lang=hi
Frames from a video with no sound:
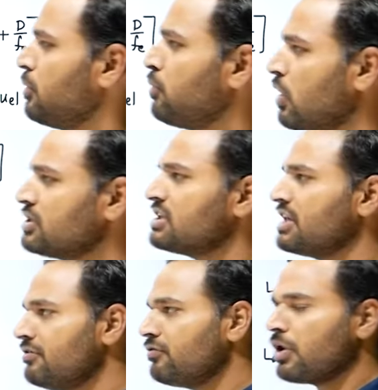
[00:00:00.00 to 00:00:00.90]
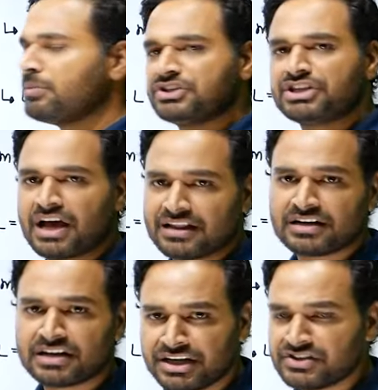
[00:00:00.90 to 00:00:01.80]
हमें बहुत ज्यादा इंफॉर्मेशन
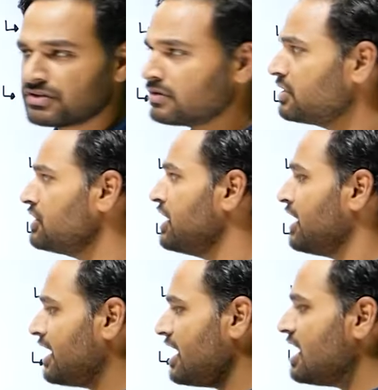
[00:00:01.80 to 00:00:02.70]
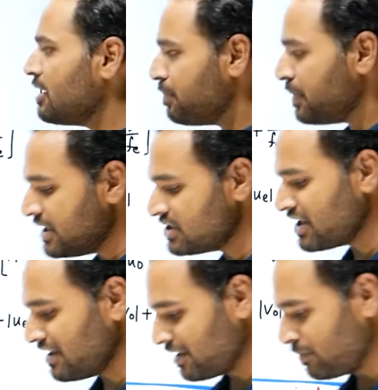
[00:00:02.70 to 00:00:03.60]
याद रखने की जरूरत नहीं है एक पेज
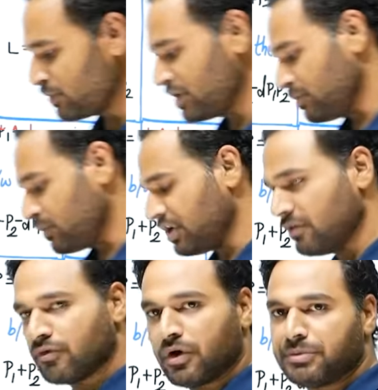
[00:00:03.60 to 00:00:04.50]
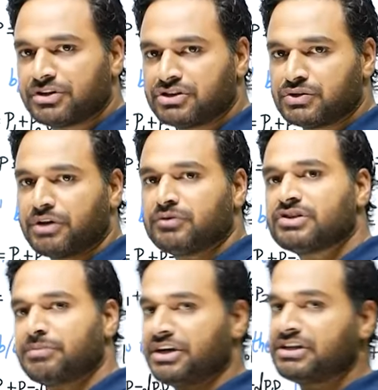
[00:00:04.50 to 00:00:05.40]
के अंदर पूरी की पूरी इंफॉर्मेशन जो है वो
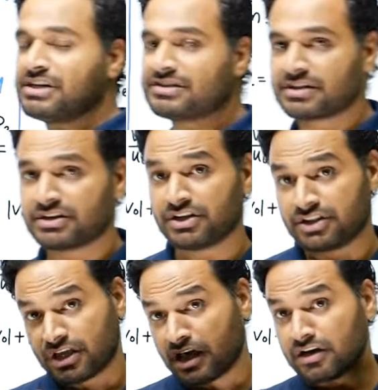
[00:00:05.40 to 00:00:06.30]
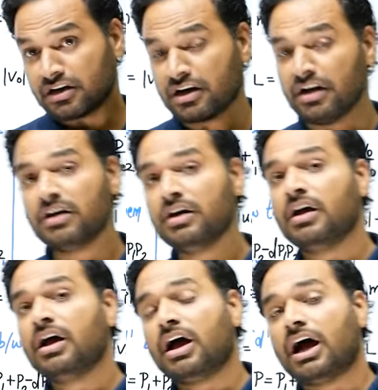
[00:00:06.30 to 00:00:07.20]
समेटी जा सकती है ध्यान रखना
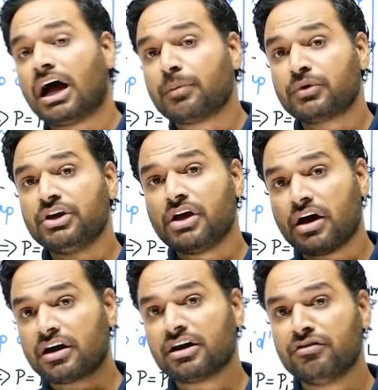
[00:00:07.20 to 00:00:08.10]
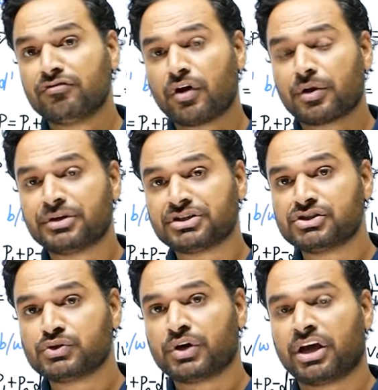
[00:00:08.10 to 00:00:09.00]
आपकी हर
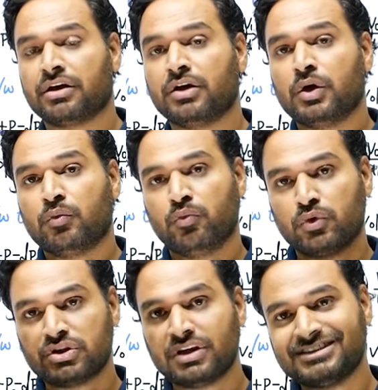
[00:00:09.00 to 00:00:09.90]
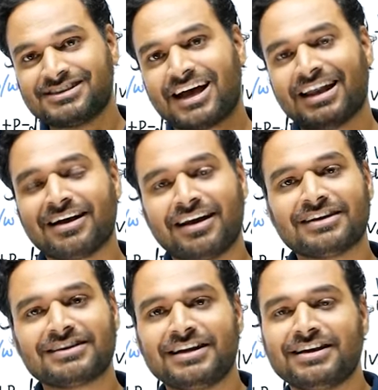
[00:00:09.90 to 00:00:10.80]
इंफॉर्मेशन जो है वो दस अलग
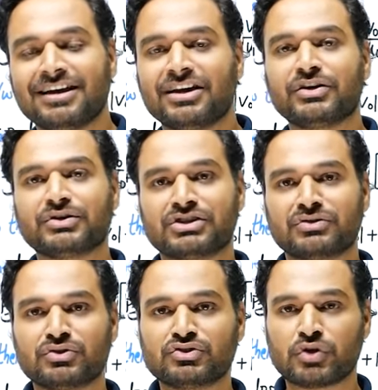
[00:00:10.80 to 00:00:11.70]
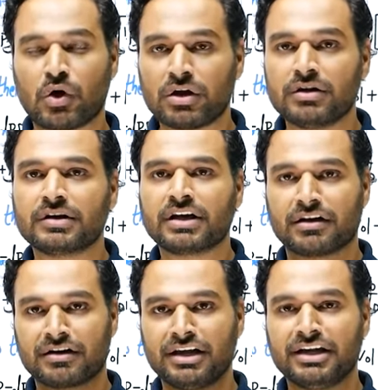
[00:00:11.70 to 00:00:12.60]
अलग तरीके के क्वेश्चन को सॉल्व
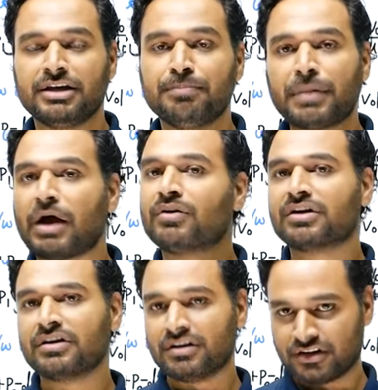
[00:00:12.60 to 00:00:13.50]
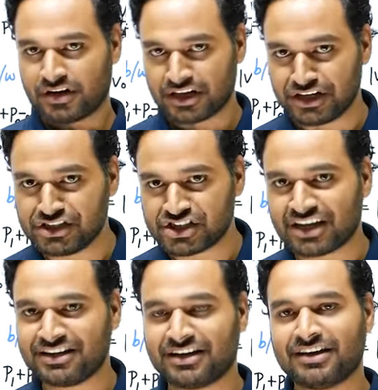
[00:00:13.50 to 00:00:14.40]
करने की पावर रखनी
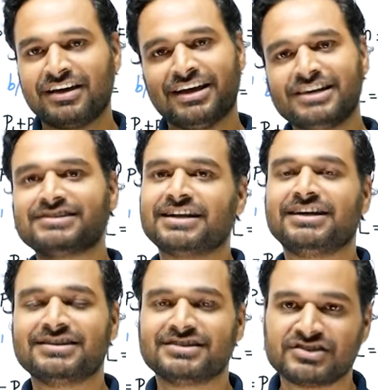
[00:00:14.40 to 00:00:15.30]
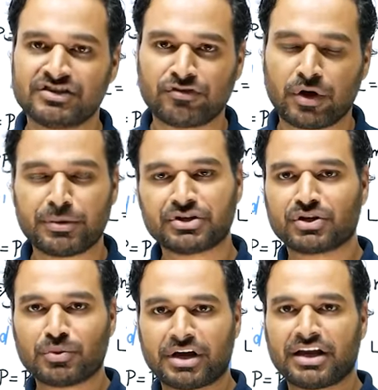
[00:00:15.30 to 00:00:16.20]
चाहिए इस तरीके से इस
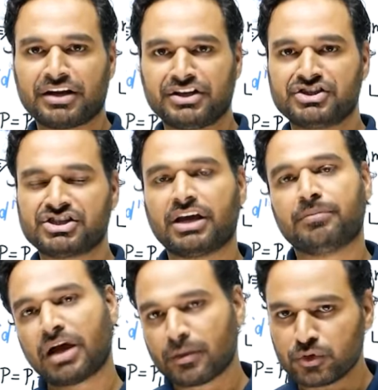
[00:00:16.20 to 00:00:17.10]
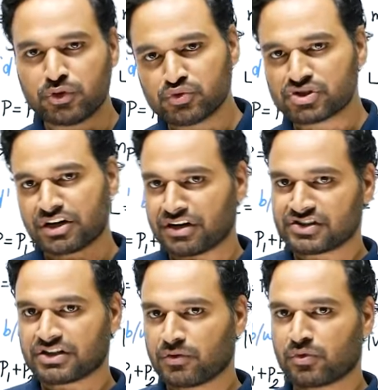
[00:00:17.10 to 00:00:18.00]
इंफॉर्मेशन को मैंने अरेंज किया है मैं आपको यूज
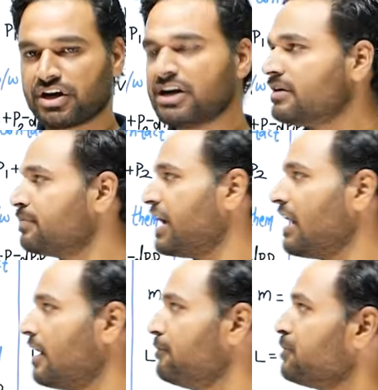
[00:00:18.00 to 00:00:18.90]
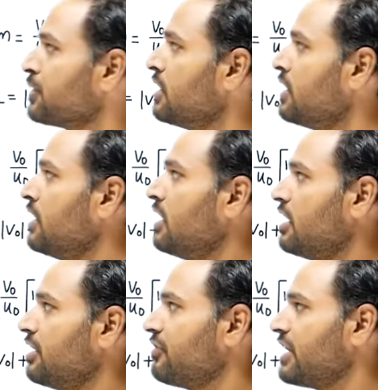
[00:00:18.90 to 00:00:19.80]
करना सिखाऊंगा राइट पहला
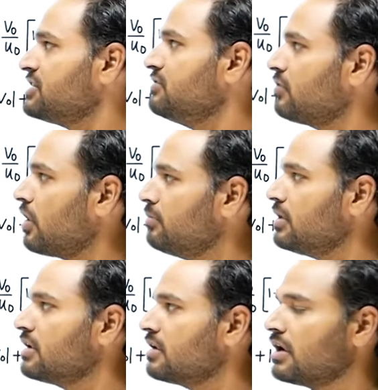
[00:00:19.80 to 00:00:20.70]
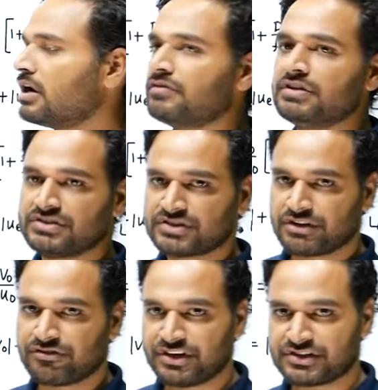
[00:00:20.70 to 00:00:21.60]
रिफ्रैक्शन फ्रॉम अ कर्व्ड
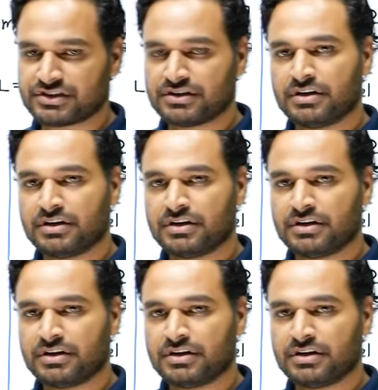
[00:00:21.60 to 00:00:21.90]
सरफेस